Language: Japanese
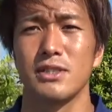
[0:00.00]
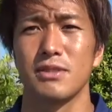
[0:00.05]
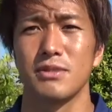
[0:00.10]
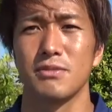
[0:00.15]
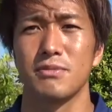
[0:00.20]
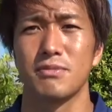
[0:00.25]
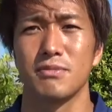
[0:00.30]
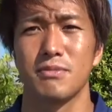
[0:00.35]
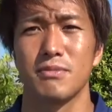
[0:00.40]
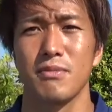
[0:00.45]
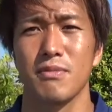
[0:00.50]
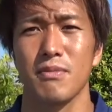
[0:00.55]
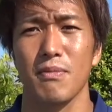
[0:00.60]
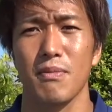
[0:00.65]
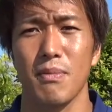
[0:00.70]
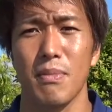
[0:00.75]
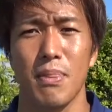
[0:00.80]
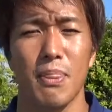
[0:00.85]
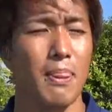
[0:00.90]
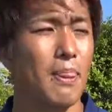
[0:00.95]
えー、
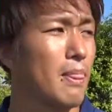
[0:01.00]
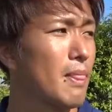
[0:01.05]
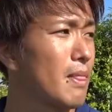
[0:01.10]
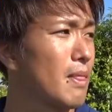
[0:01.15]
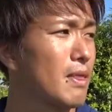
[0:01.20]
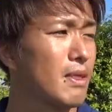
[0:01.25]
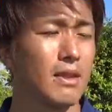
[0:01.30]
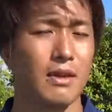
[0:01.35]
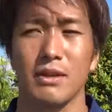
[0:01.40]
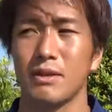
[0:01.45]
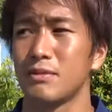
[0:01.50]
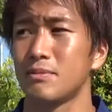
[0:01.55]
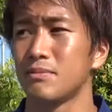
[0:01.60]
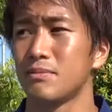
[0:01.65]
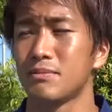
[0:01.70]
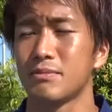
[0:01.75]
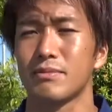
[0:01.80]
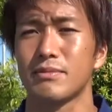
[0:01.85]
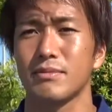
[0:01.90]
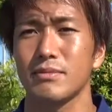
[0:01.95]
次の試合が
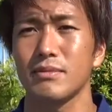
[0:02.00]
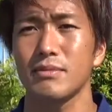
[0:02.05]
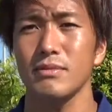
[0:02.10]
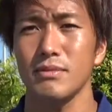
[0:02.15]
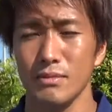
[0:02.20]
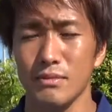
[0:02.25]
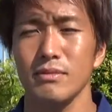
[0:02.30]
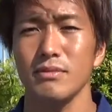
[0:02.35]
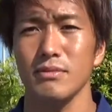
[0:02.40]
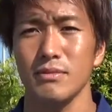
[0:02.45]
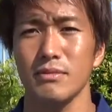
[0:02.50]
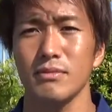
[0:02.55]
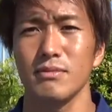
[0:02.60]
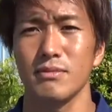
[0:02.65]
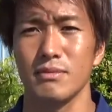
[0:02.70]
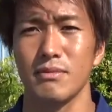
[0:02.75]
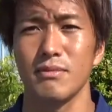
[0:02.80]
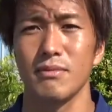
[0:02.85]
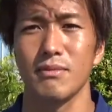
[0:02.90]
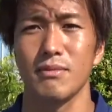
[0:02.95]
ホンダロックの
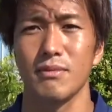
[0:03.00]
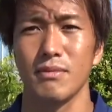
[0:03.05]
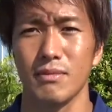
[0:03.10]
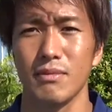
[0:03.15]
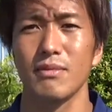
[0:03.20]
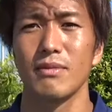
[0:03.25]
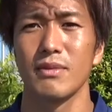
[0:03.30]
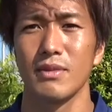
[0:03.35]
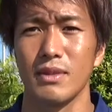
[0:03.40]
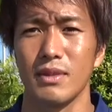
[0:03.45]
試合になります、